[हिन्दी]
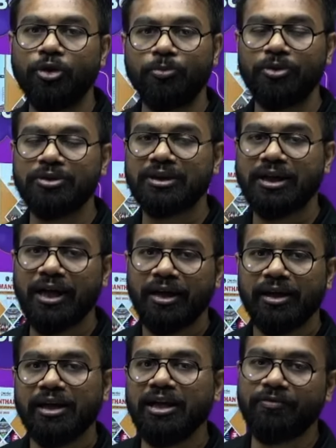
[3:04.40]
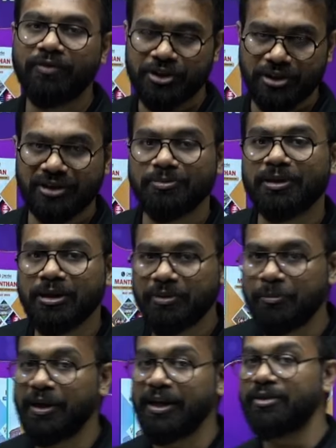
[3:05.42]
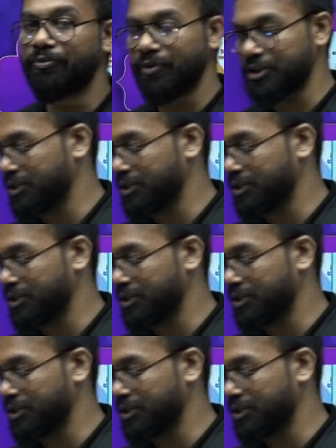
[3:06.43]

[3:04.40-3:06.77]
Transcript: बुक्स का ई e वर्जन मतलब कि पीडीएफ वर्जन